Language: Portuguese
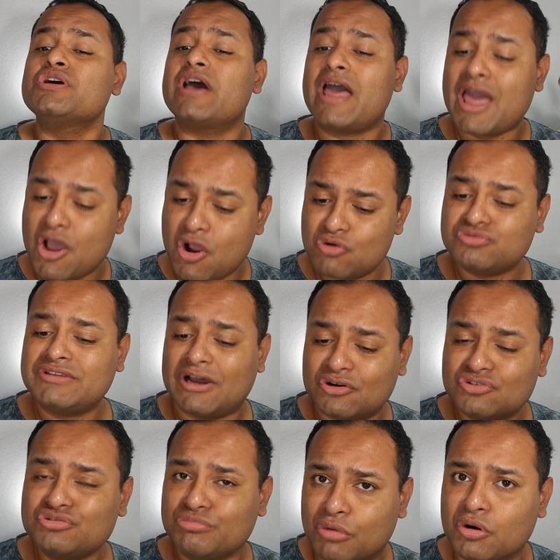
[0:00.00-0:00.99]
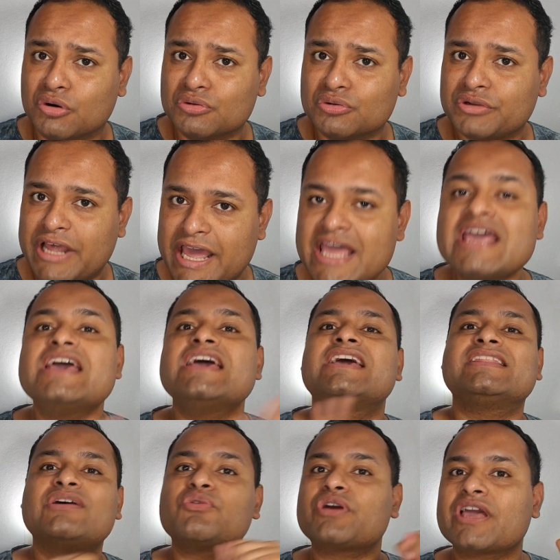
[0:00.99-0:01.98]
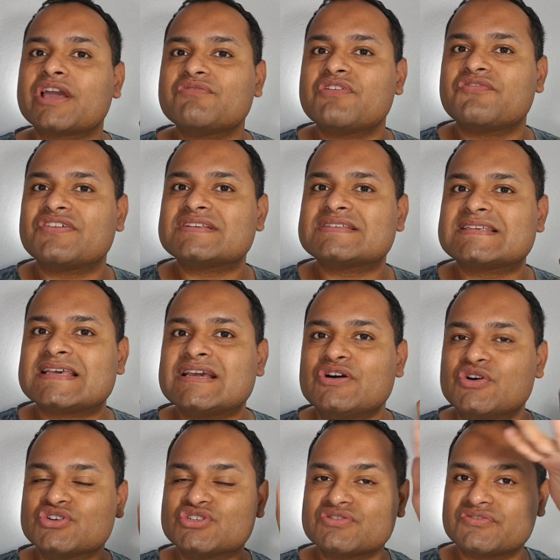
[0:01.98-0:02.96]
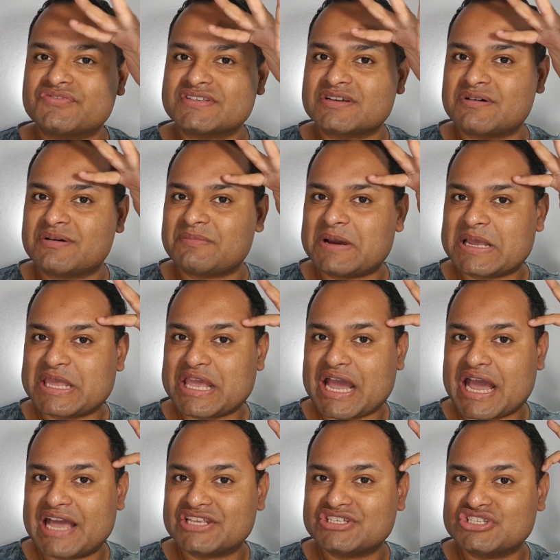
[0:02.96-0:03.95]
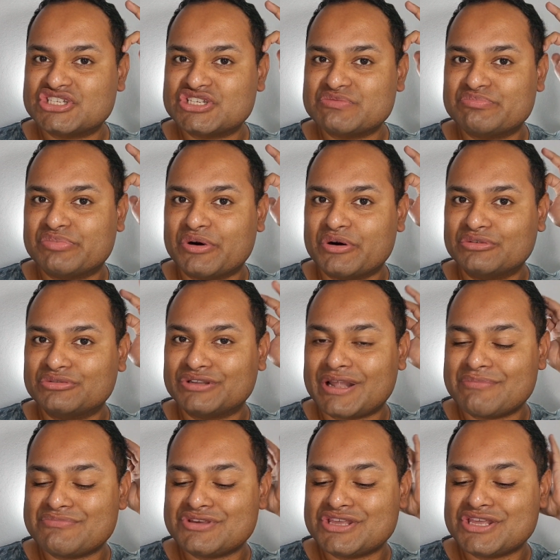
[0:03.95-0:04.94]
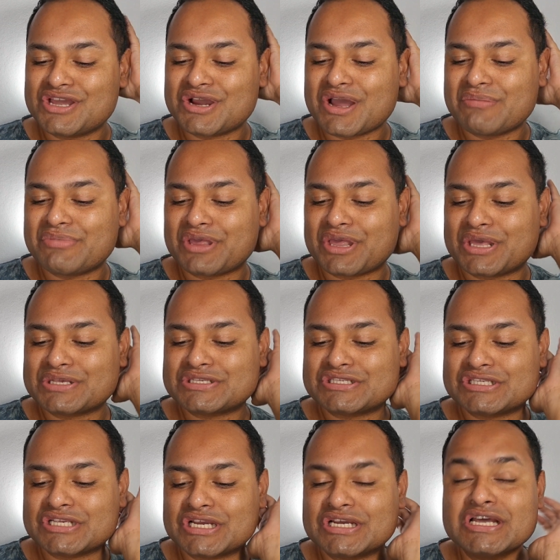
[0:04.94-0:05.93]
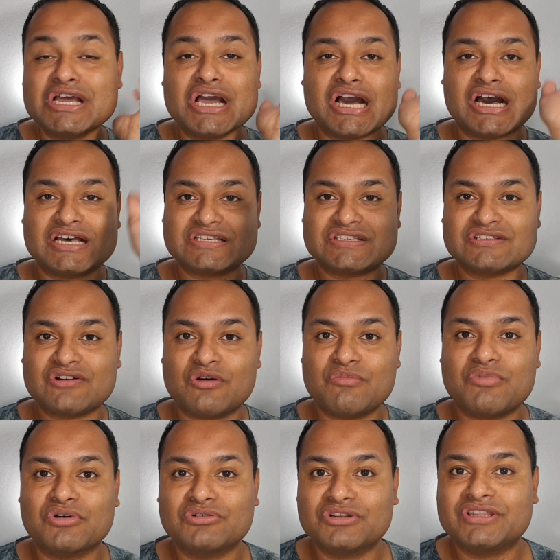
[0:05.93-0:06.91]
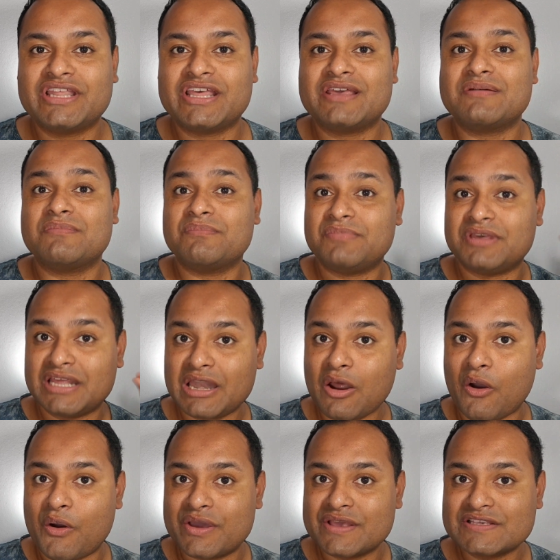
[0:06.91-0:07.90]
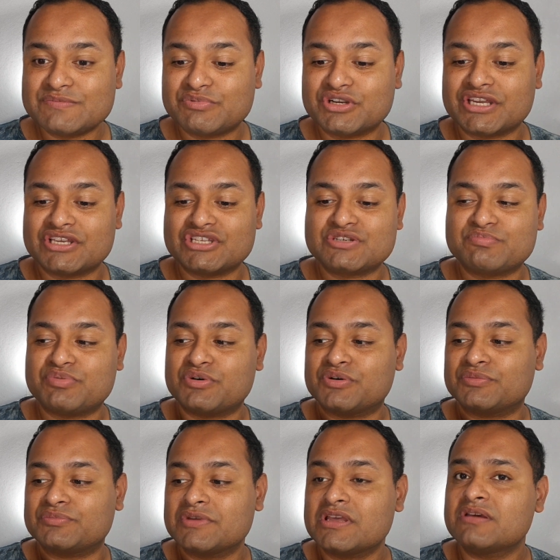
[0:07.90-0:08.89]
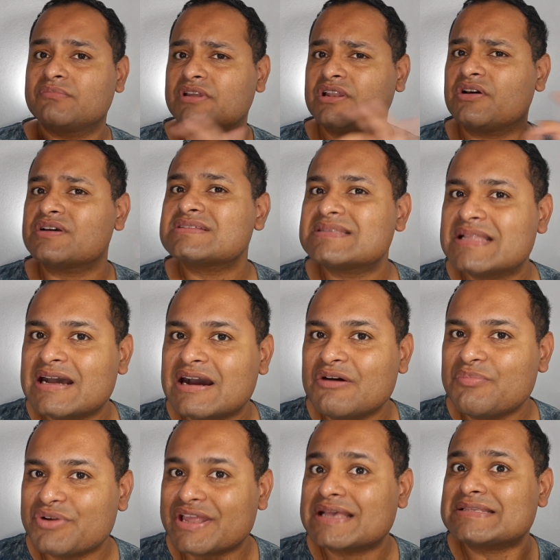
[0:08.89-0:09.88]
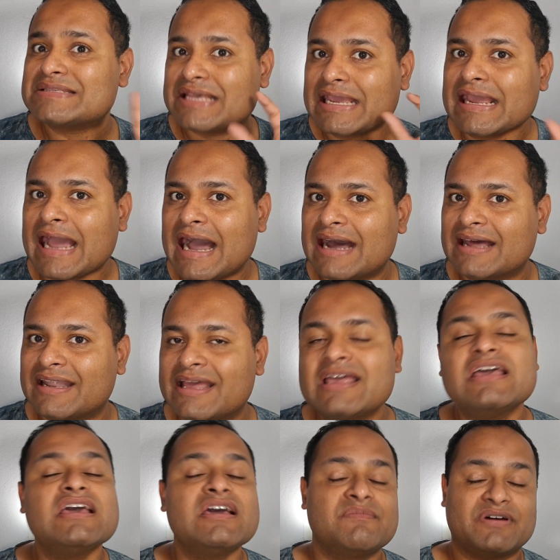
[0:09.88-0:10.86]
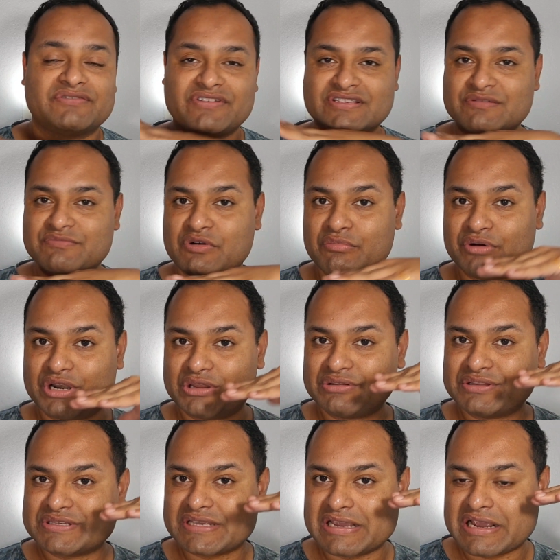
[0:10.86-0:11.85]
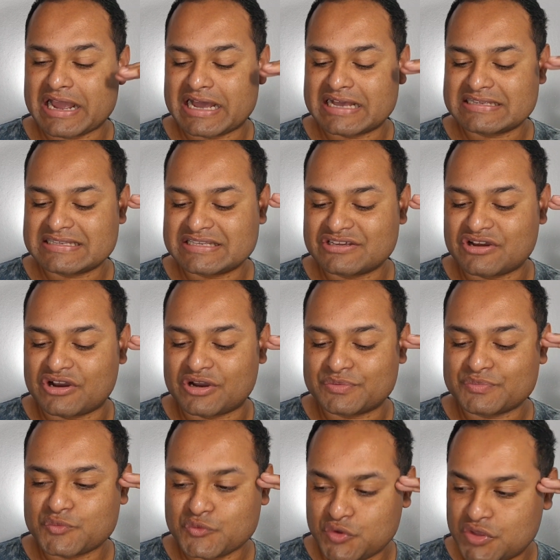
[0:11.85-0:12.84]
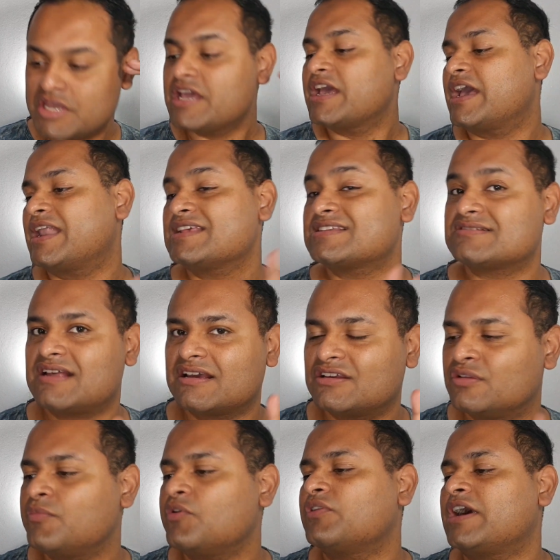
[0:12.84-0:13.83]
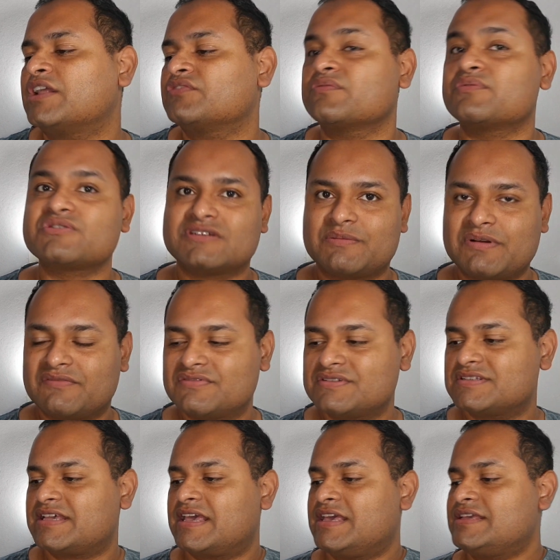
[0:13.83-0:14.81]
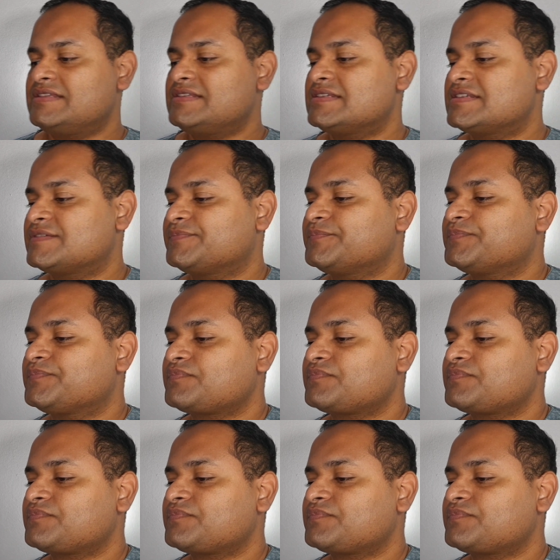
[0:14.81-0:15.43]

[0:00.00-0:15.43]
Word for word: é o tal do bolo, né? Então o que, que eu vou fazer? Hoje eu vou fazer uma maquiagem de bolo na minha cabeça. Assim, ó, um bolo de milhões, porque tipo, milhões não, porque é 100k, né? Mas vai ser meu bolinho de 100k, assim, ó. Ele está aqui do meu lado, vou mostrar pra vocês.